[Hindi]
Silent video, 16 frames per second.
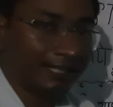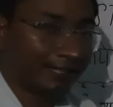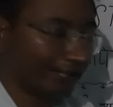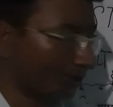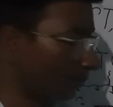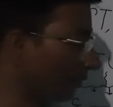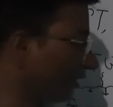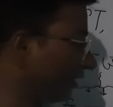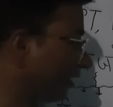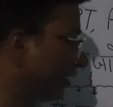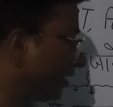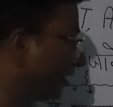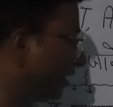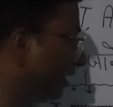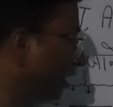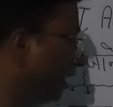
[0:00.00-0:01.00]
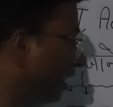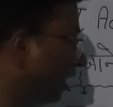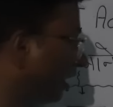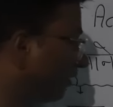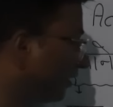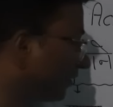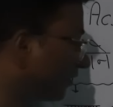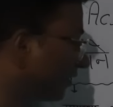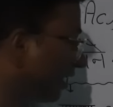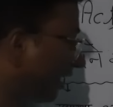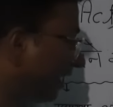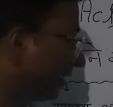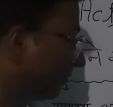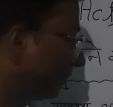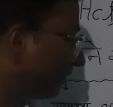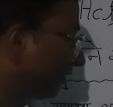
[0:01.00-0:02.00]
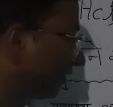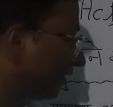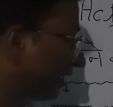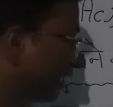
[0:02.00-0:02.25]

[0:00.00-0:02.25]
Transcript: लिखे हुए हैं जैसे आईपीसी